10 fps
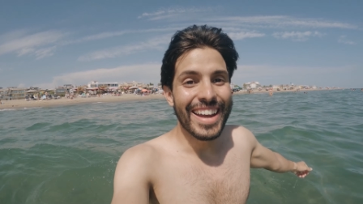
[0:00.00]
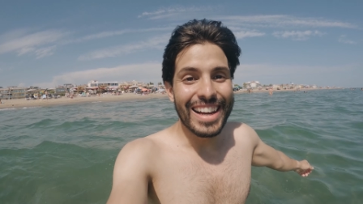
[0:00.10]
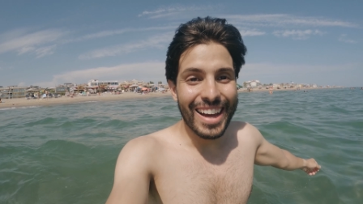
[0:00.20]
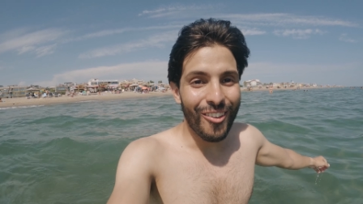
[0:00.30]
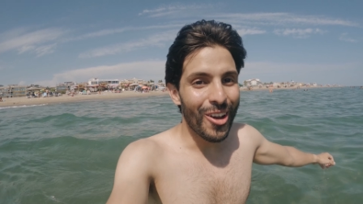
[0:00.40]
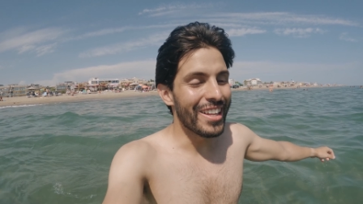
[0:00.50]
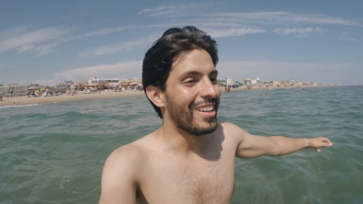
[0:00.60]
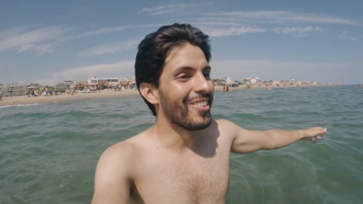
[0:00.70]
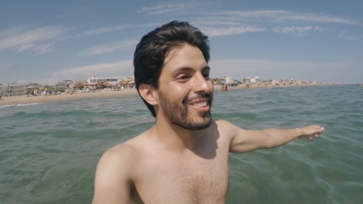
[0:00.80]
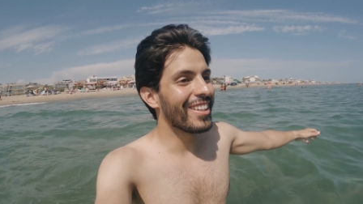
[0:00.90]
el agua
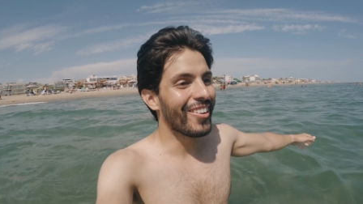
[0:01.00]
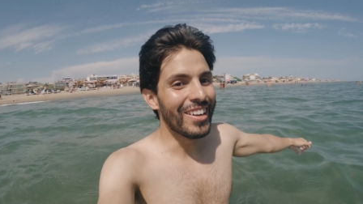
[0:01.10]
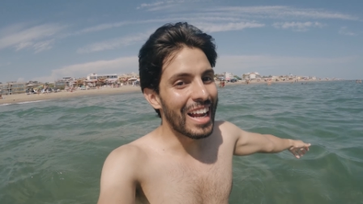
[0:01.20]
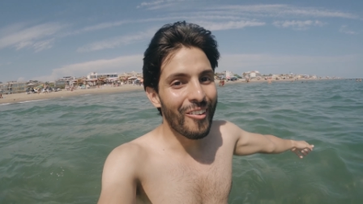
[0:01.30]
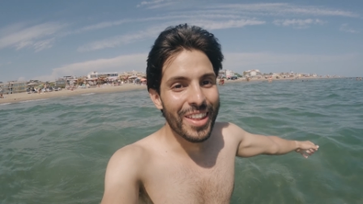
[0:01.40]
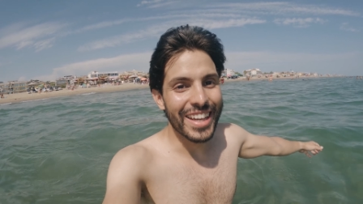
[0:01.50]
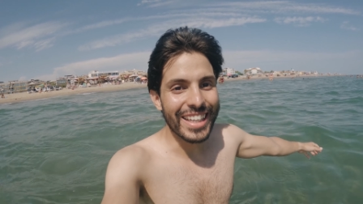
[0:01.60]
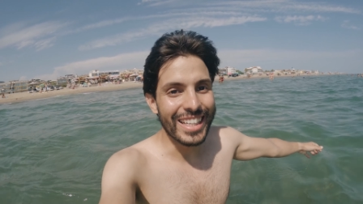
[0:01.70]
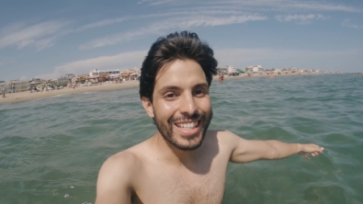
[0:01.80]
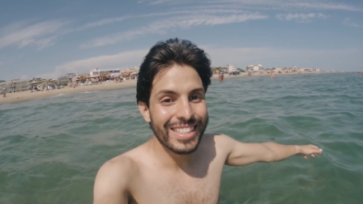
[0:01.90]
del norte con el agua de
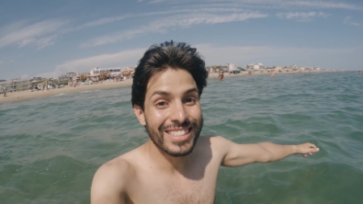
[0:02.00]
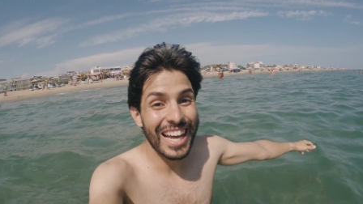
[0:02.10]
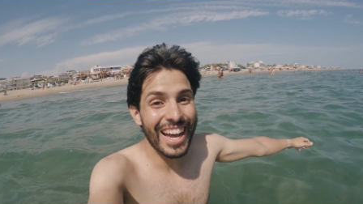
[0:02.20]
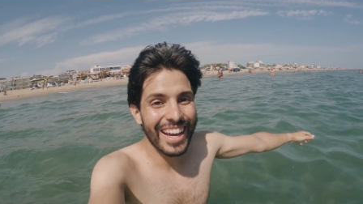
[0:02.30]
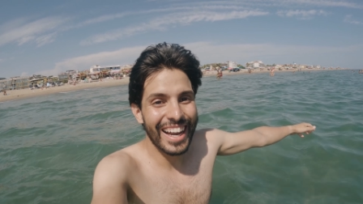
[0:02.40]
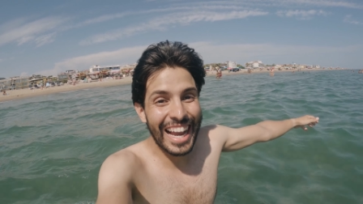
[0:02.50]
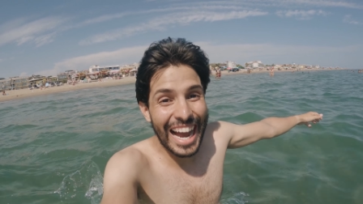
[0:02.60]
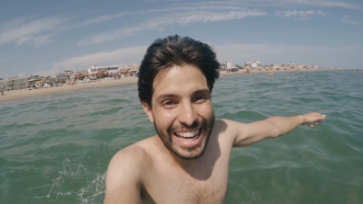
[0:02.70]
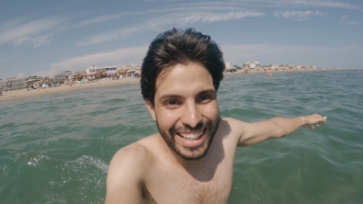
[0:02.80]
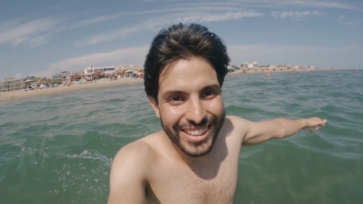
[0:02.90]
aquí. Está
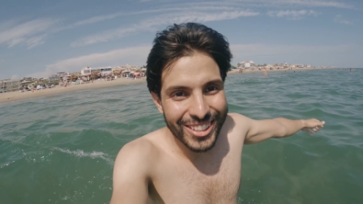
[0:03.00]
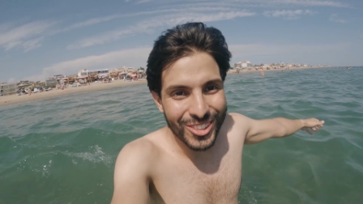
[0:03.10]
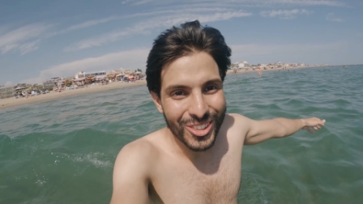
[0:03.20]
caliente y